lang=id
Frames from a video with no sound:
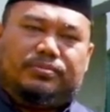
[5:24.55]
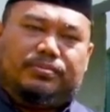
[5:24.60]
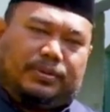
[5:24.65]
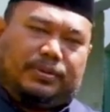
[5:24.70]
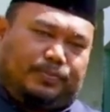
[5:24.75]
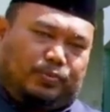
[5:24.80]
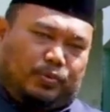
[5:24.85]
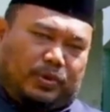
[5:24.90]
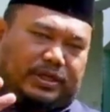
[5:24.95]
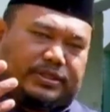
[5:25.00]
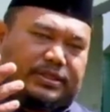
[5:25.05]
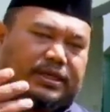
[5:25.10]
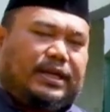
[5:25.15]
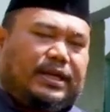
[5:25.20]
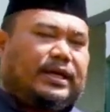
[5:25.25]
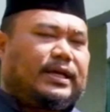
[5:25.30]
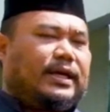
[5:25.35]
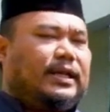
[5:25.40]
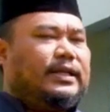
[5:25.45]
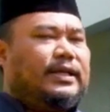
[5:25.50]

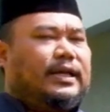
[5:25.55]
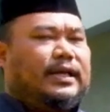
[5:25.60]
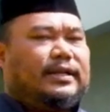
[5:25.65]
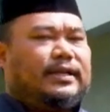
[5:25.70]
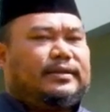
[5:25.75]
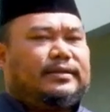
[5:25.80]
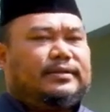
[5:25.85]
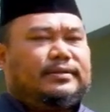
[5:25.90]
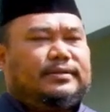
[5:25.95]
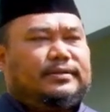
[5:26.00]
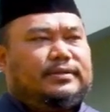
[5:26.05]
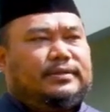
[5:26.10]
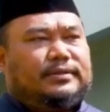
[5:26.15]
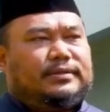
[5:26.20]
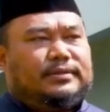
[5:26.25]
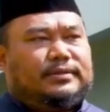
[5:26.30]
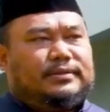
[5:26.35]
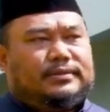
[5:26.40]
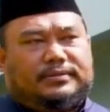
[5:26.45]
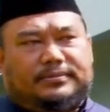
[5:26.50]
berpuasalah kalian,
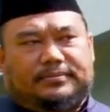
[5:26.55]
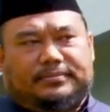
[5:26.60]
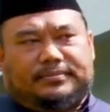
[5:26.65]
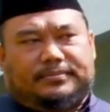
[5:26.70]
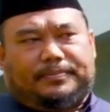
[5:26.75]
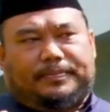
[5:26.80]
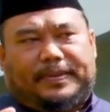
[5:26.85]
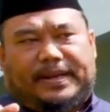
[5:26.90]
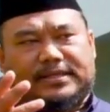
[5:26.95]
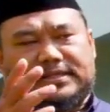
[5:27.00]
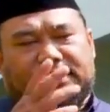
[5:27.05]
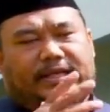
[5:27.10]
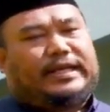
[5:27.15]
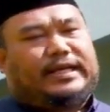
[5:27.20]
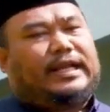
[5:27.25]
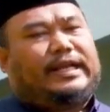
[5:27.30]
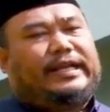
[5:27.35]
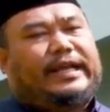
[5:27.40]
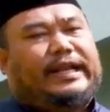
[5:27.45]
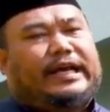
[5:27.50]
pasti
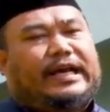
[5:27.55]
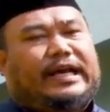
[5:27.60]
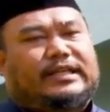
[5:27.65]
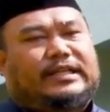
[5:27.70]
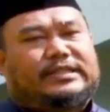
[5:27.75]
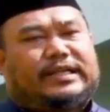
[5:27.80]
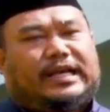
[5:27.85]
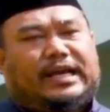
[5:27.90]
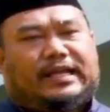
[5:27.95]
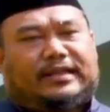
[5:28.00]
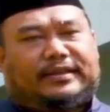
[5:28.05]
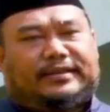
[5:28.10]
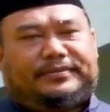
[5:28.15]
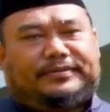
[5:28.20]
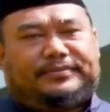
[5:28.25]
kalian akan sehat